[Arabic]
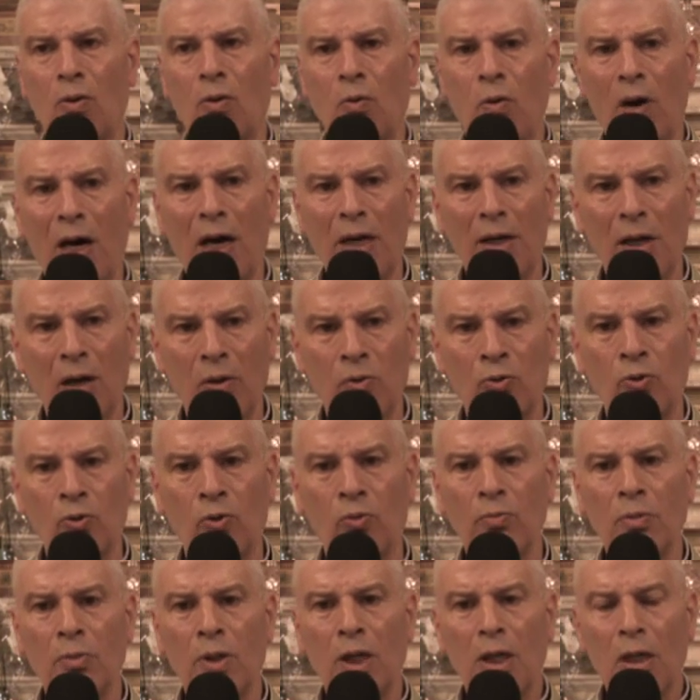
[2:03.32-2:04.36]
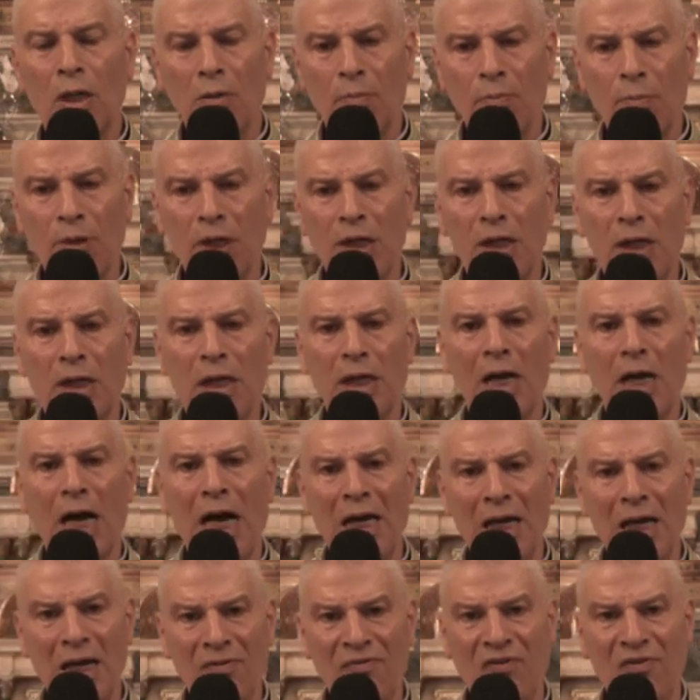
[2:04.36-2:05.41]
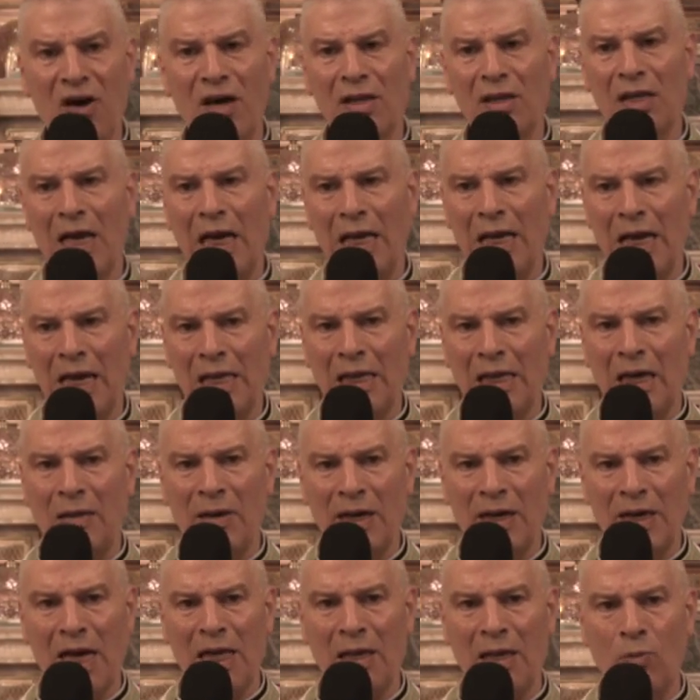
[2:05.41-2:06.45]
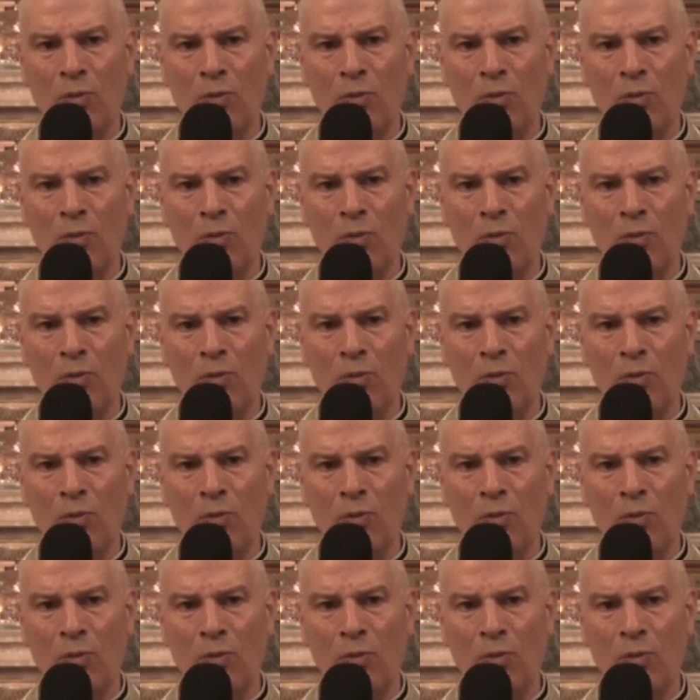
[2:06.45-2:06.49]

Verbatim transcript: ونقوم بالحفاظ على هذا المكان